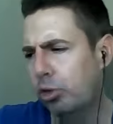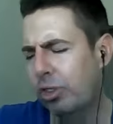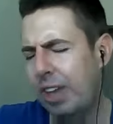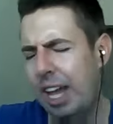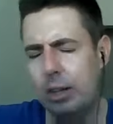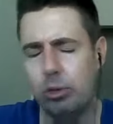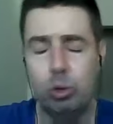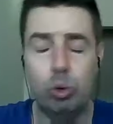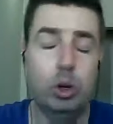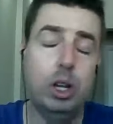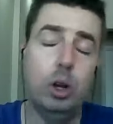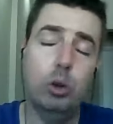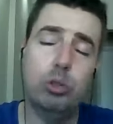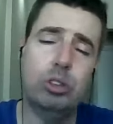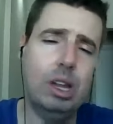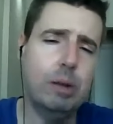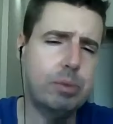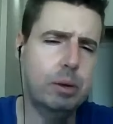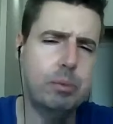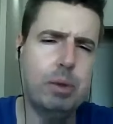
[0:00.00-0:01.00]
sucesso e eu
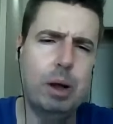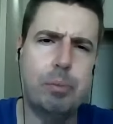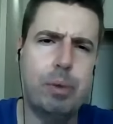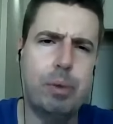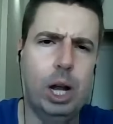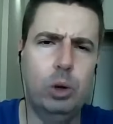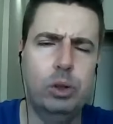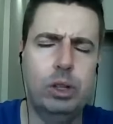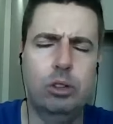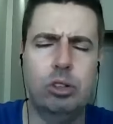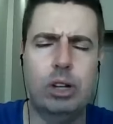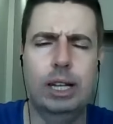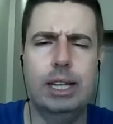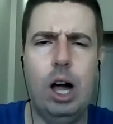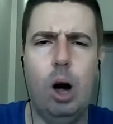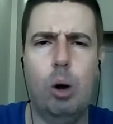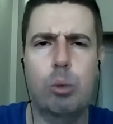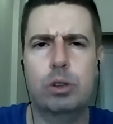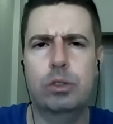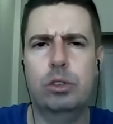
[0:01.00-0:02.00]
sempre me apego nesse
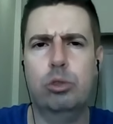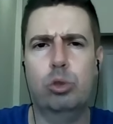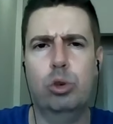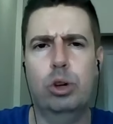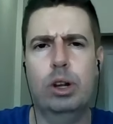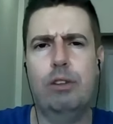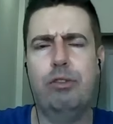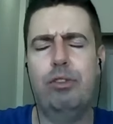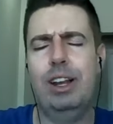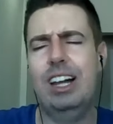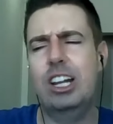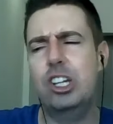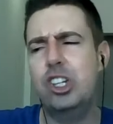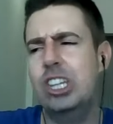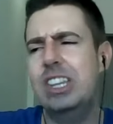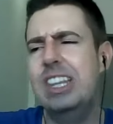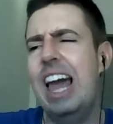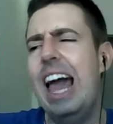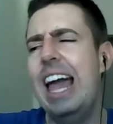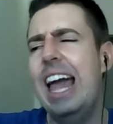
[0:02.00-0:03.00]
canal, professor, a falar
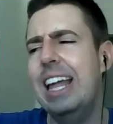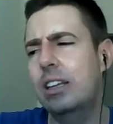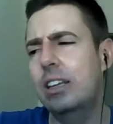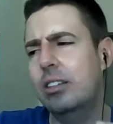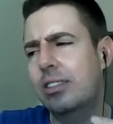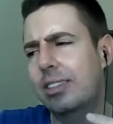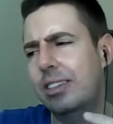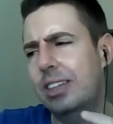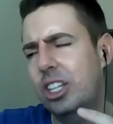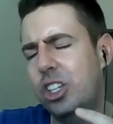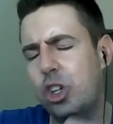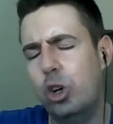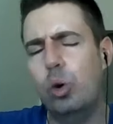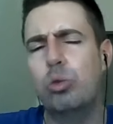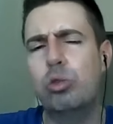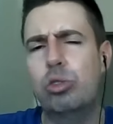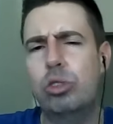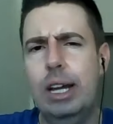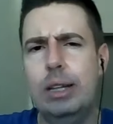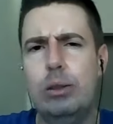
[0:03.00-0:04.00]
de ideias e de
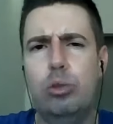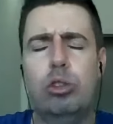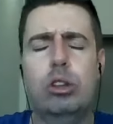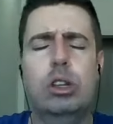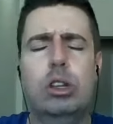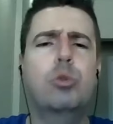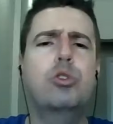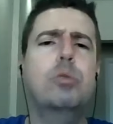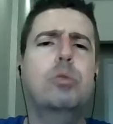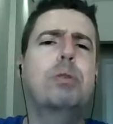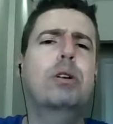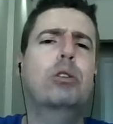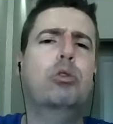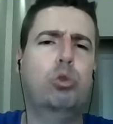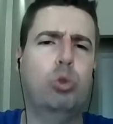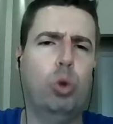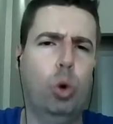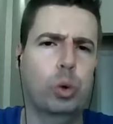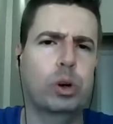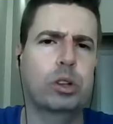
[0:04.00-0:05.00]
conceitos e não de
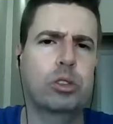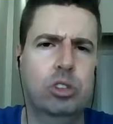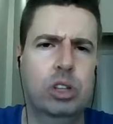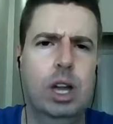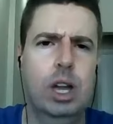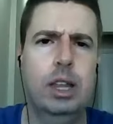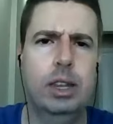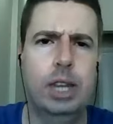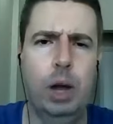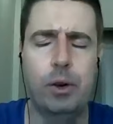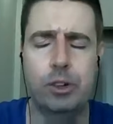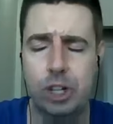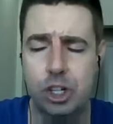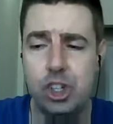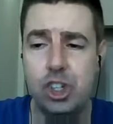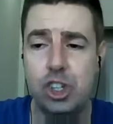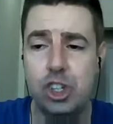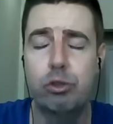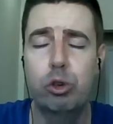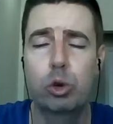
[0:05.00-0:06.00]
pessoas. Né? Eu acho que
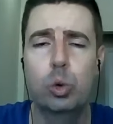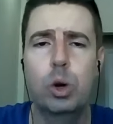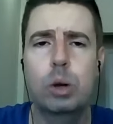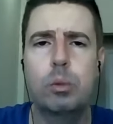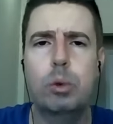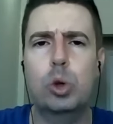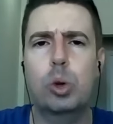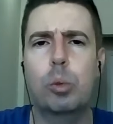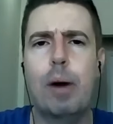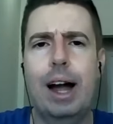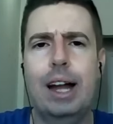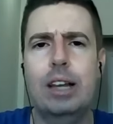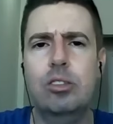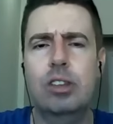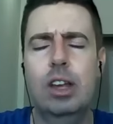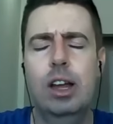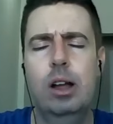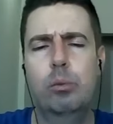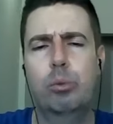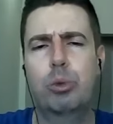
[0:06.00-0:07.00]
a gente evolui muito
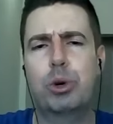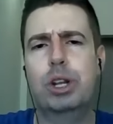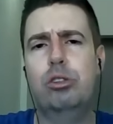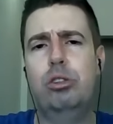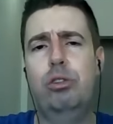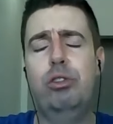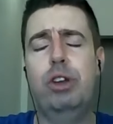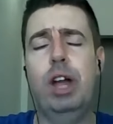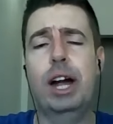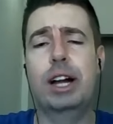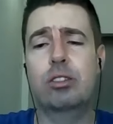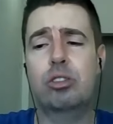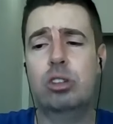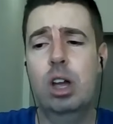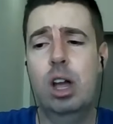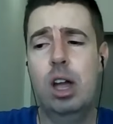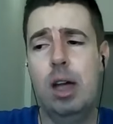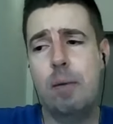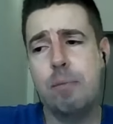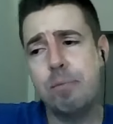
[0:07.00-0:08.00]
mais por esse viés
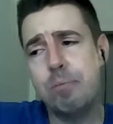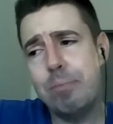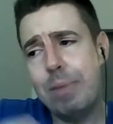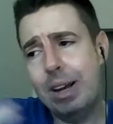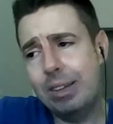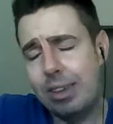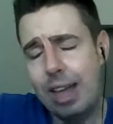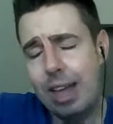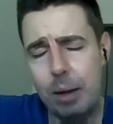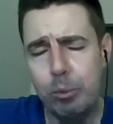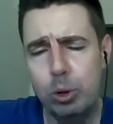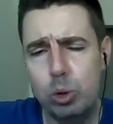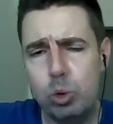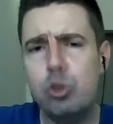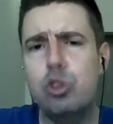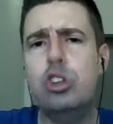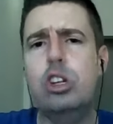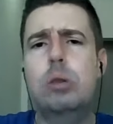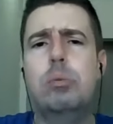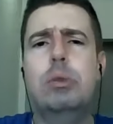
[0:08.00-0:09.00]
mas é
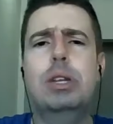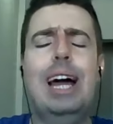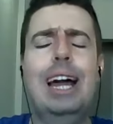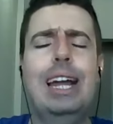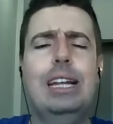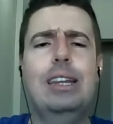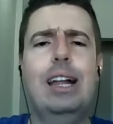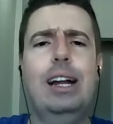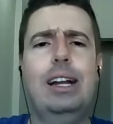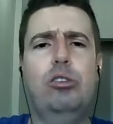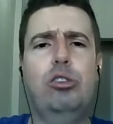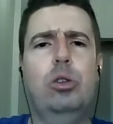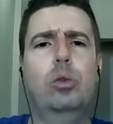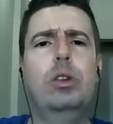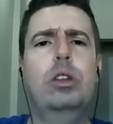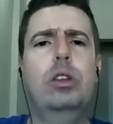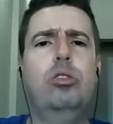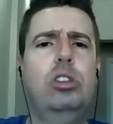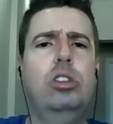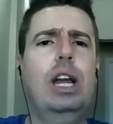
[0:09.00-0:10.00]
muito tímida ainda a questão
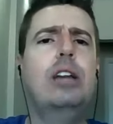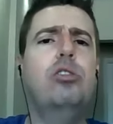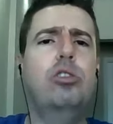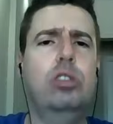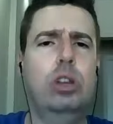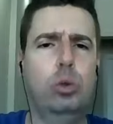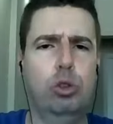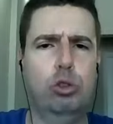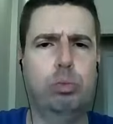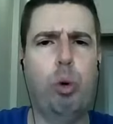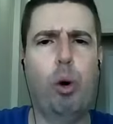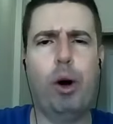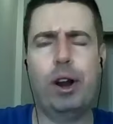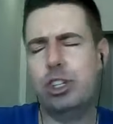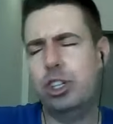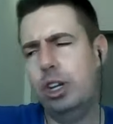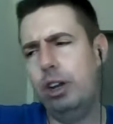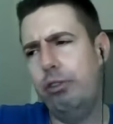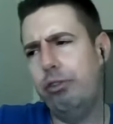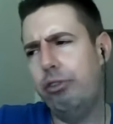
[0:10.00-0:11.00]
da ciência do
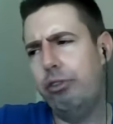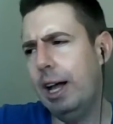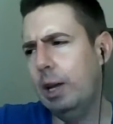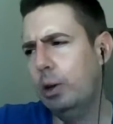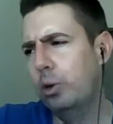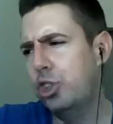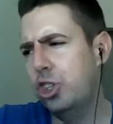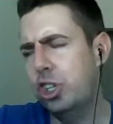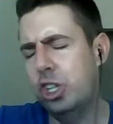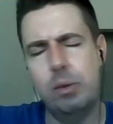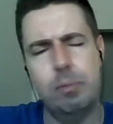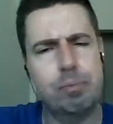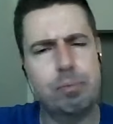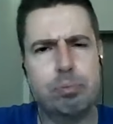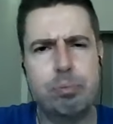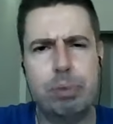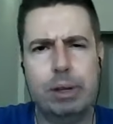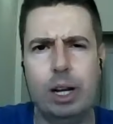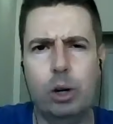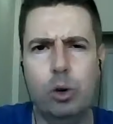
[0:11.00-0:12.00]
esporte, e falo de
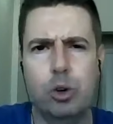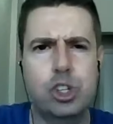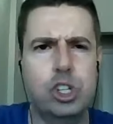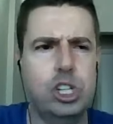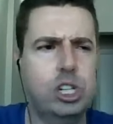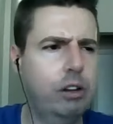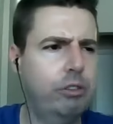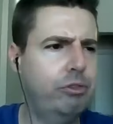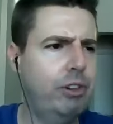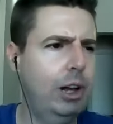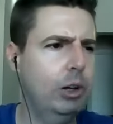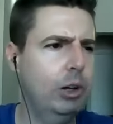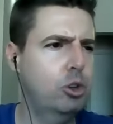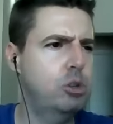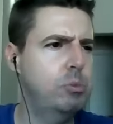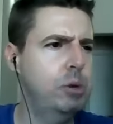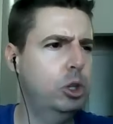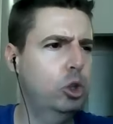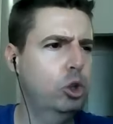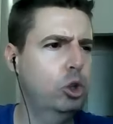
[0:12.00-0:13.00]
pedagogia, falo
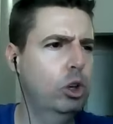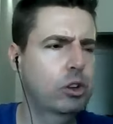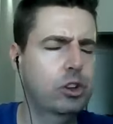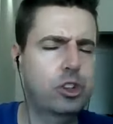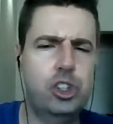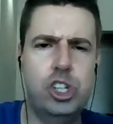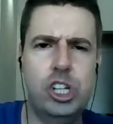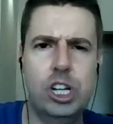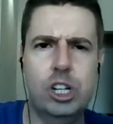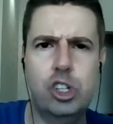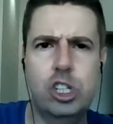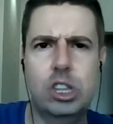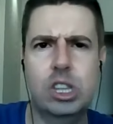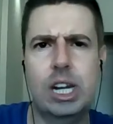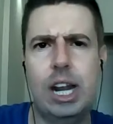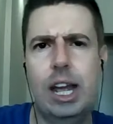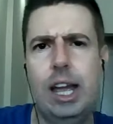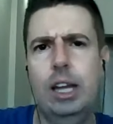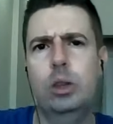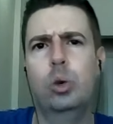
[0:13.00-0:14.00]
de metodologia de
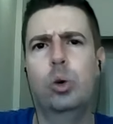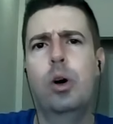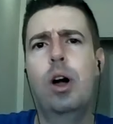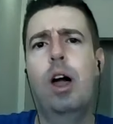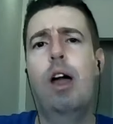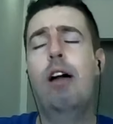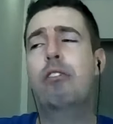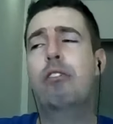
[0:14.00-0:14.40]
treino,